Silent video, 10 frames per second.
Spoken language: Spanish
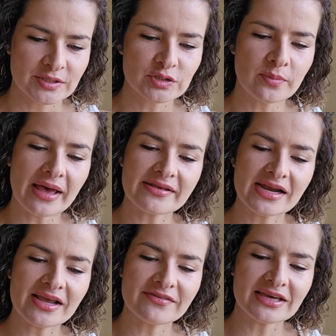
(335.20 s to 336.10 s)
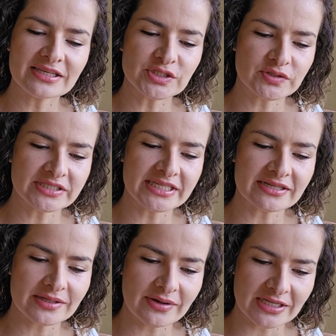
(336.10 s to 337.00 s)
Su madre le había dicho en
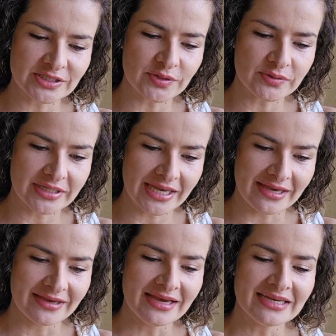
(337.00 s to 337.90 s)
cierta ocasión que,